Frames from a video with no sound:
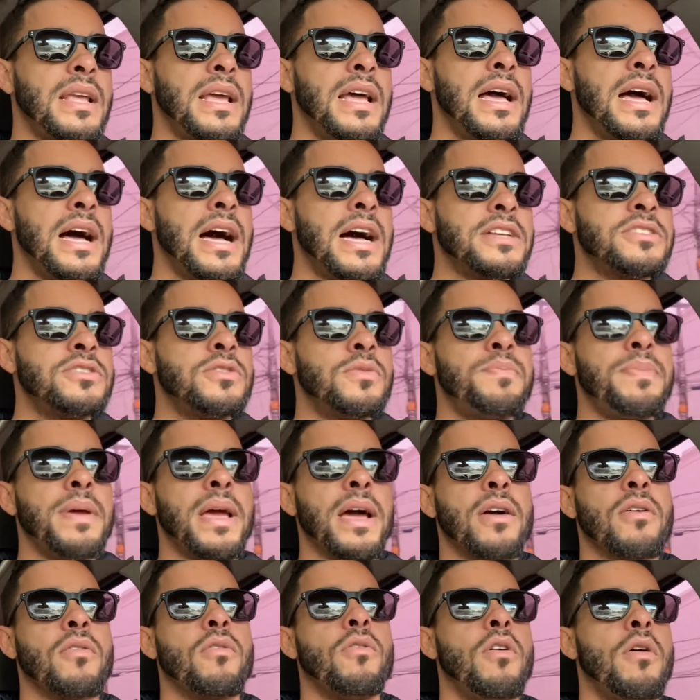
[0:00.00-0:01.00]
A
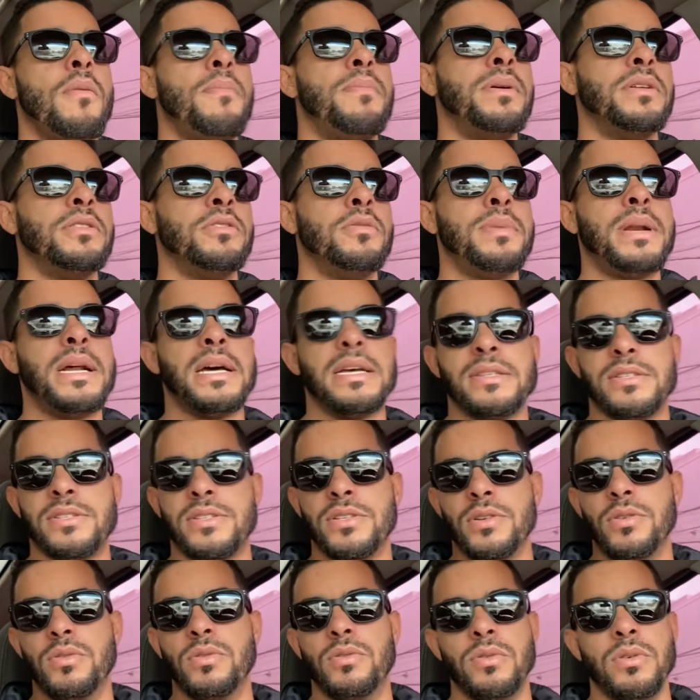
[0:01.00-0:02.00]
Supercopa do
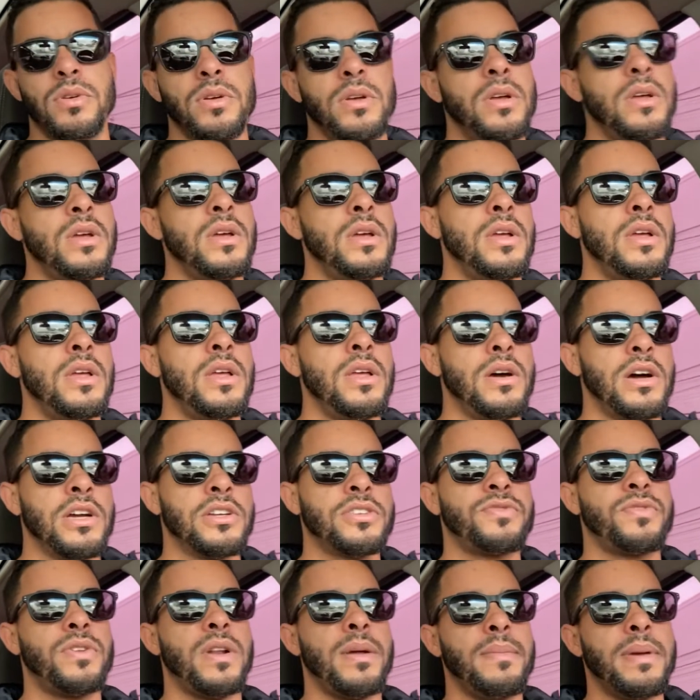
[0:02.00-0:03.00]
Brasil, eu acho
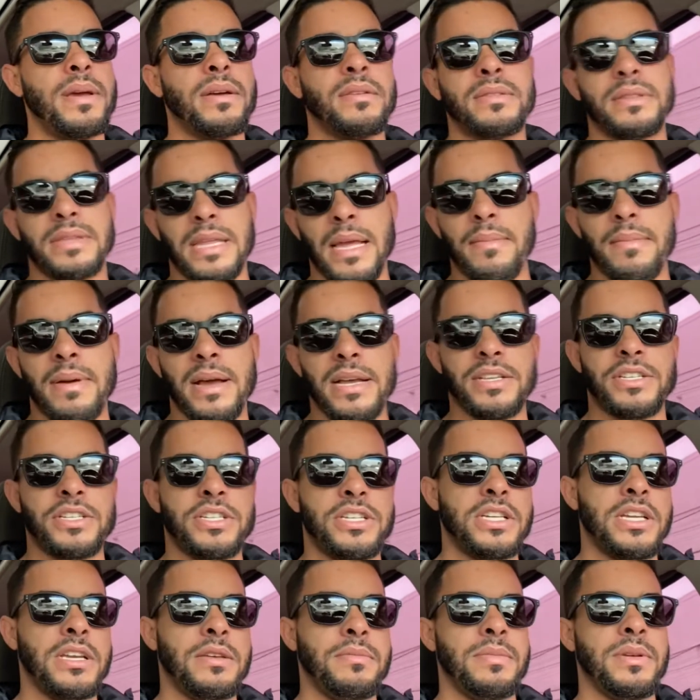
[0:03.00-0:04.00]
que o Flamengo tem mais
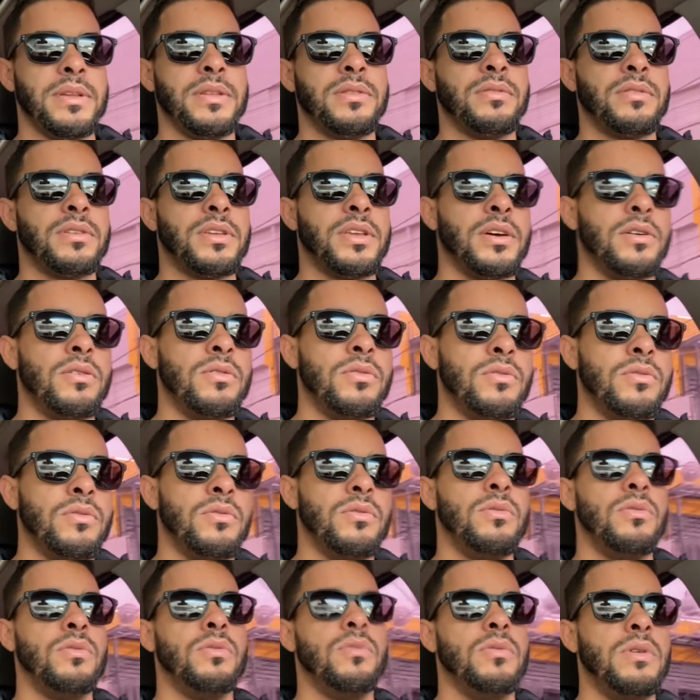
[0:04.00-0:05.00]
time do que
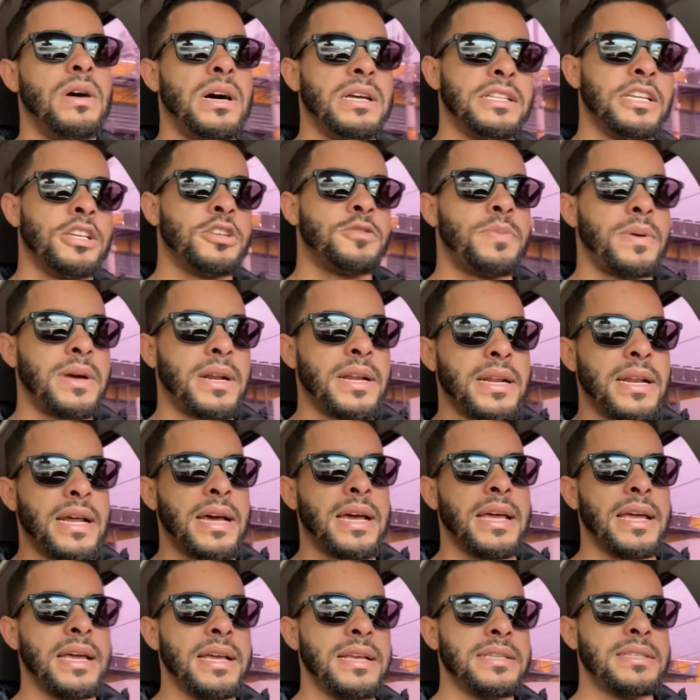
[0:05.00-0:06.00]
o Atlético
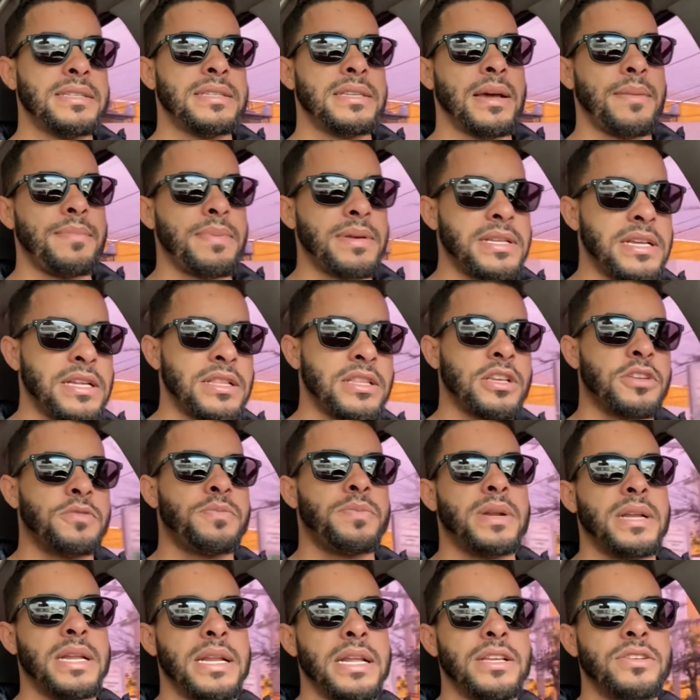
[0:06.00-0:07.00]
Paranaense, apesar do Atlético
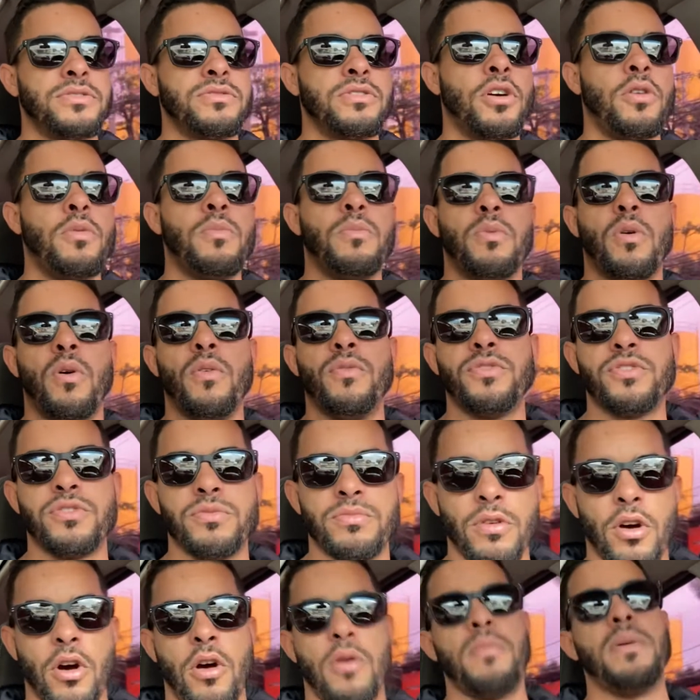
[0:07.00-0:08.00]
Paranaense jogar um bom
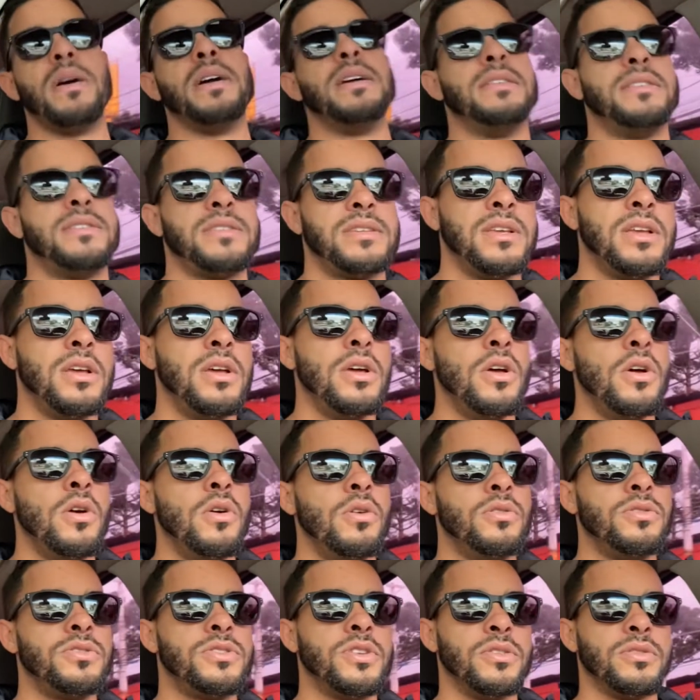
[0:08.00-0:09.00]
futebol, mas
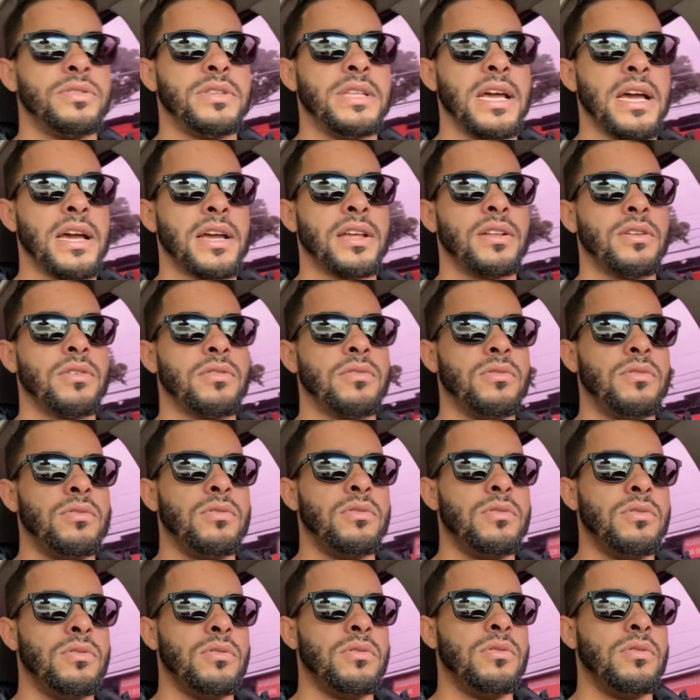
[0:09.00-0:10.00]
o seu técnico
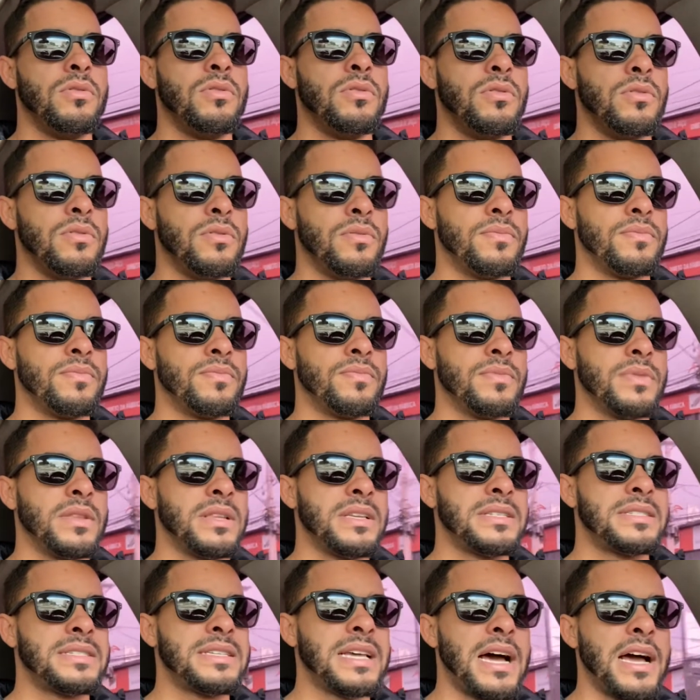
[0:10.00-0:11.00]

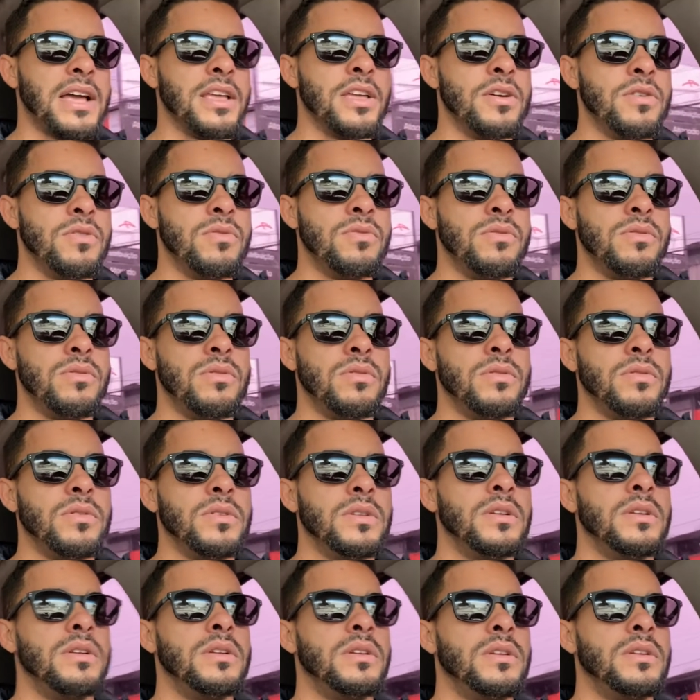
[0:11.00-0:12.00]
saiu
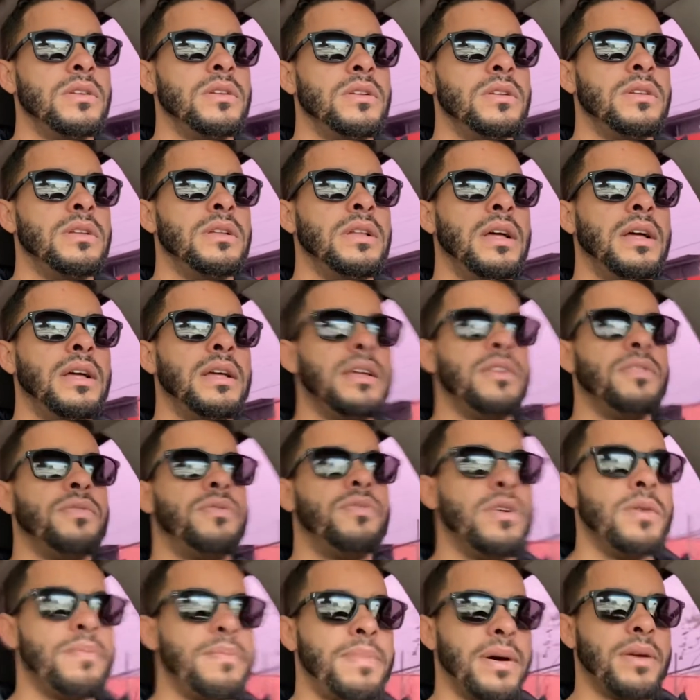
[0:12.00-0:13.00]
né, e
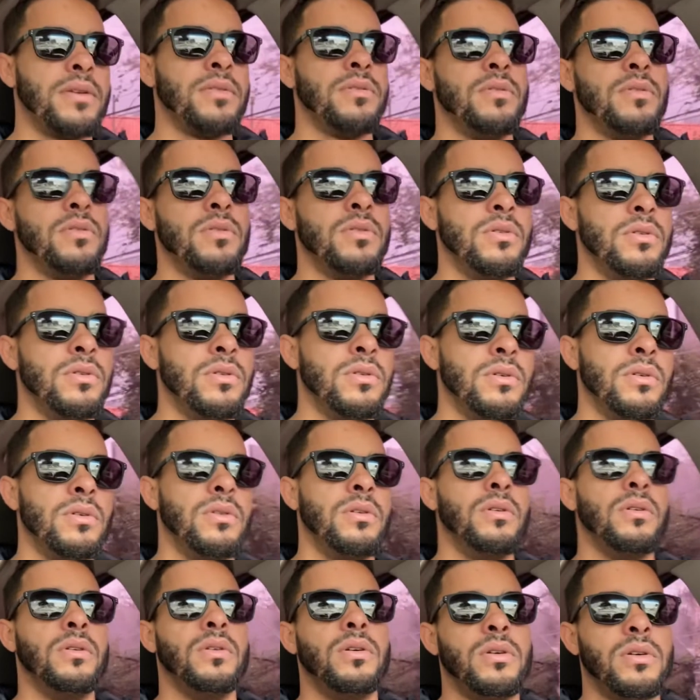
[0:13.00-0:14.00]
foi para o
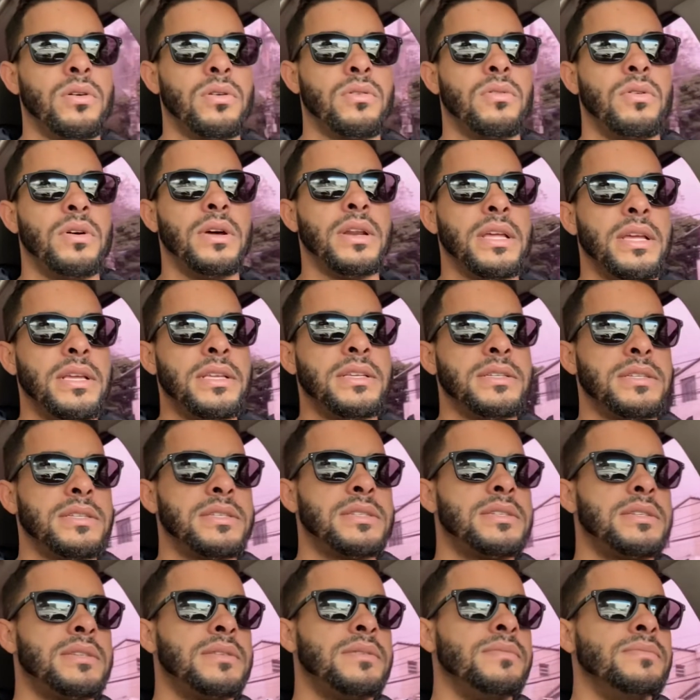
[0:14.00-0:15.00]

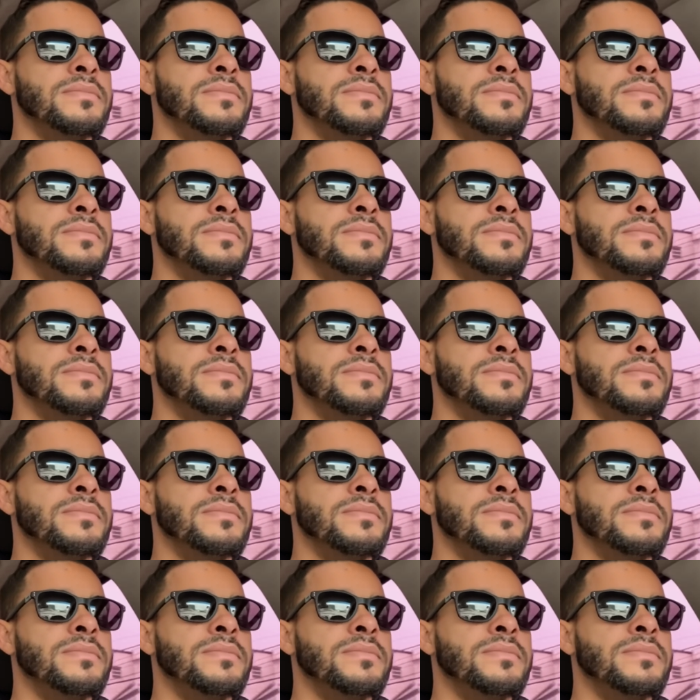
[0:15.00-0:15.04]
Corinthians.